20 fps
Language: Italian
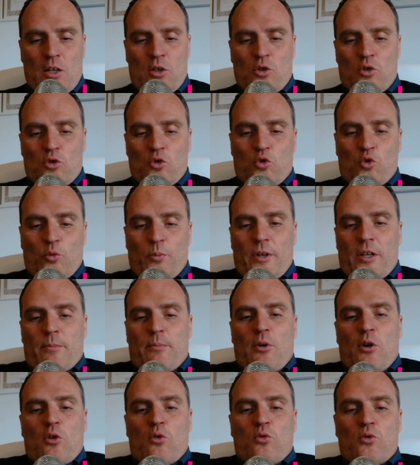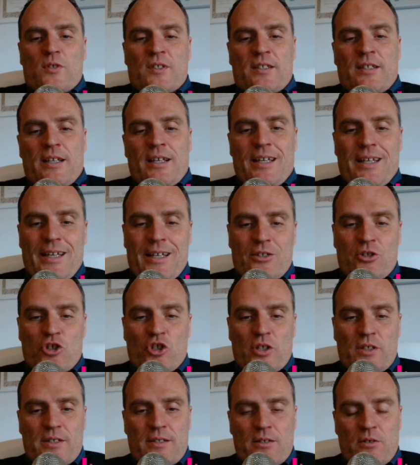Super bonus e
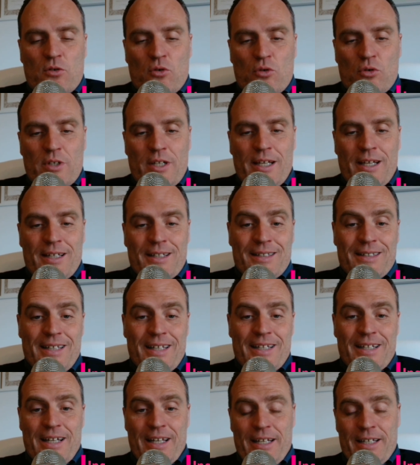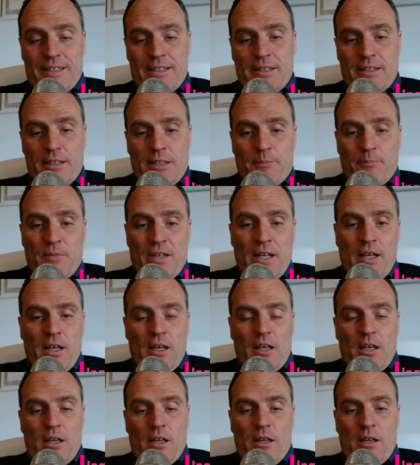cessione dei crediti.
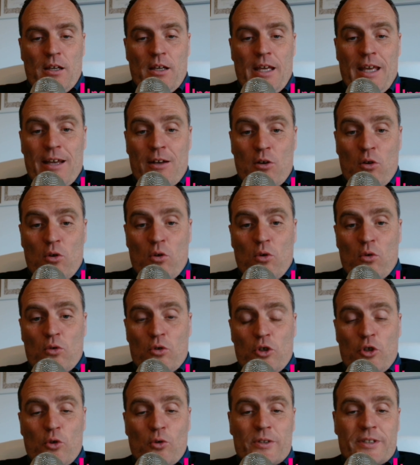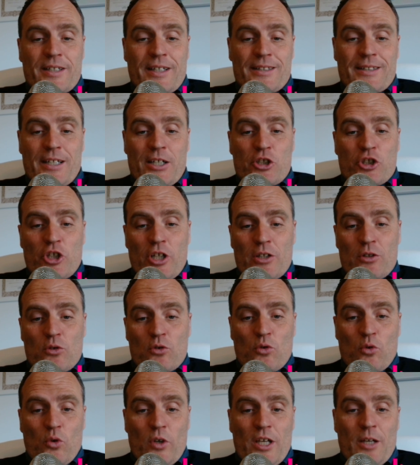Eh, ecco gli oltre
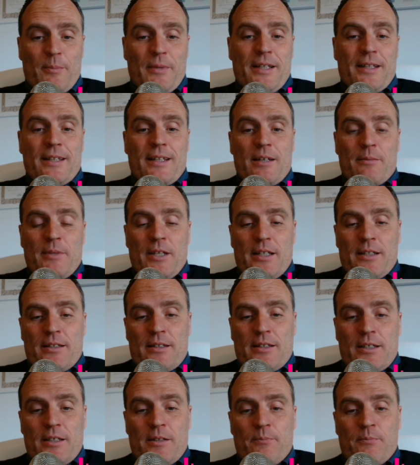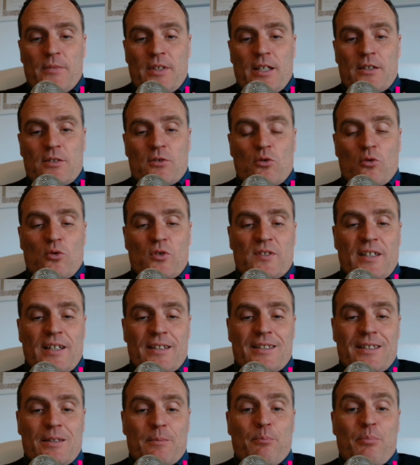300 emendamenti che sono
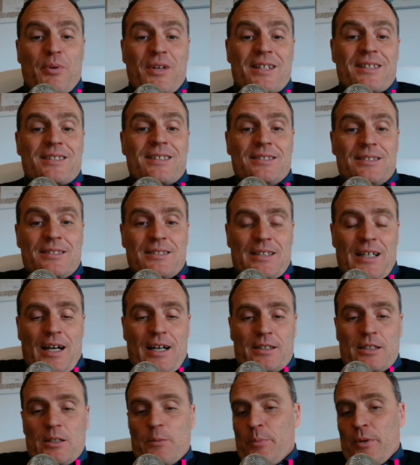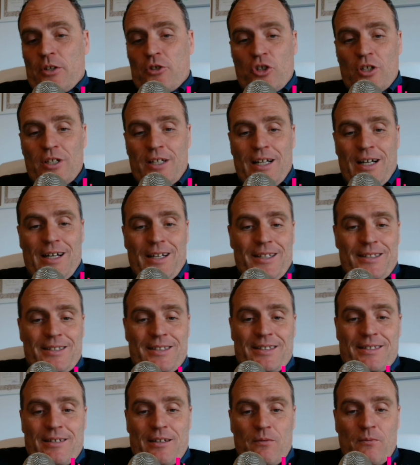stati presentati per cercare
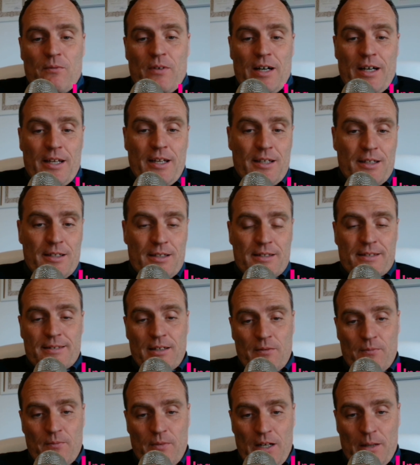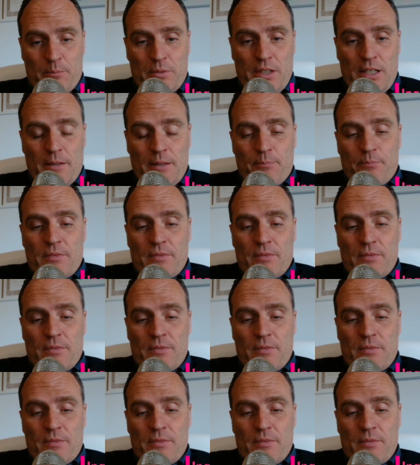di salvare il salvabile.